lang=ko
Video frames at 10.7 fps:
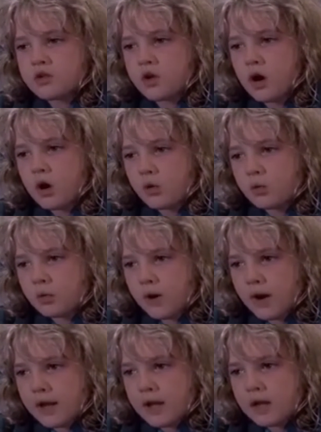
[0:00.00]
not
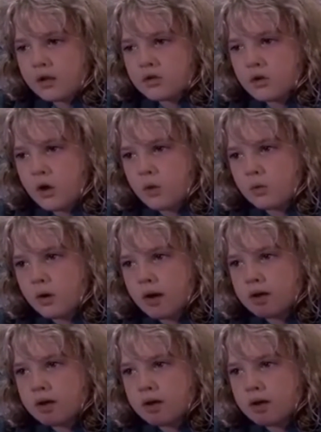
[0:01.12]
right. It's not right